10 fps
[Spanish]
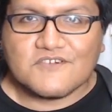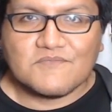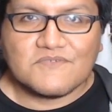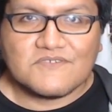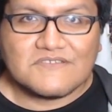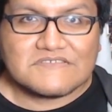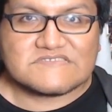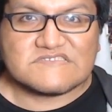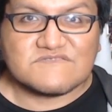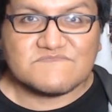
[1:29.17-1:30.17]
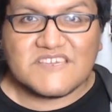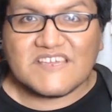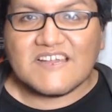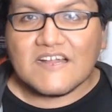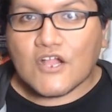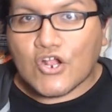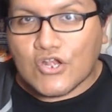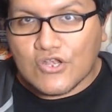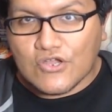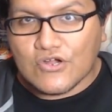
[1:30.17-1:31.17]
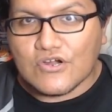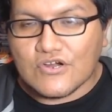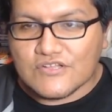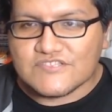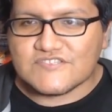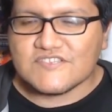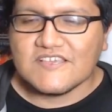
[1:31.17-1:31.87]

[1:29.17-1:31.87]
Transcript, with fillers: como los de Omega, clots